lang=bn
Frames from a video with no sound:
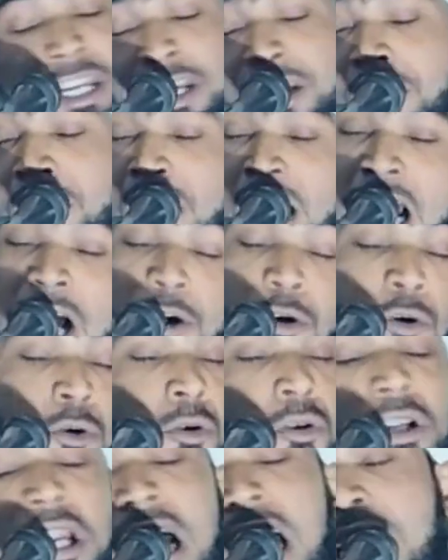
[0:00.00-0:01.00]
ইন্নাহু
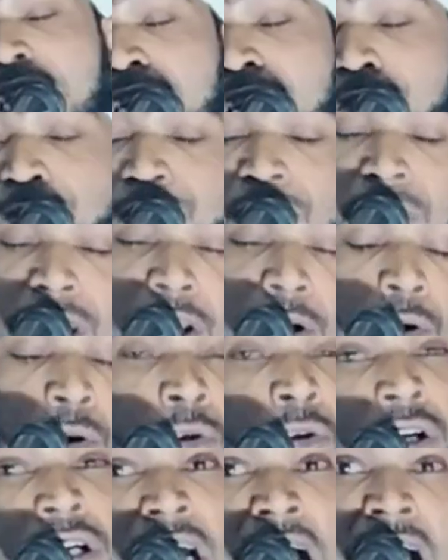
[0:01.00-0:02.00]
লা
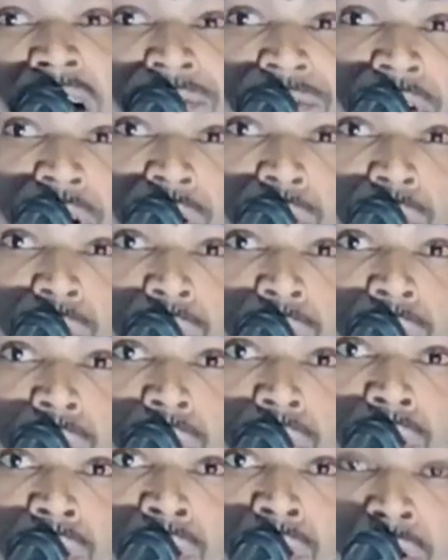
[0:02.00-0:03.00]
ইফলিহুল
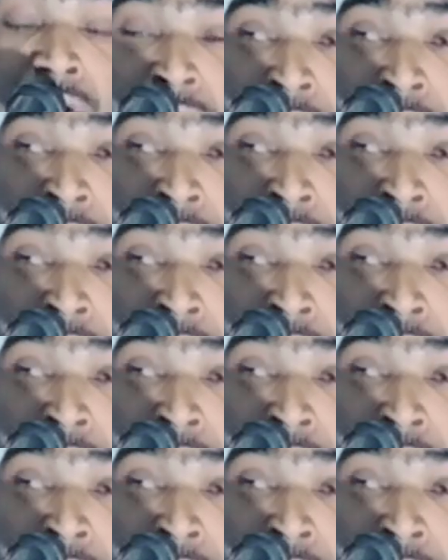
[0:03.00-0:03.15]
কাফিরুন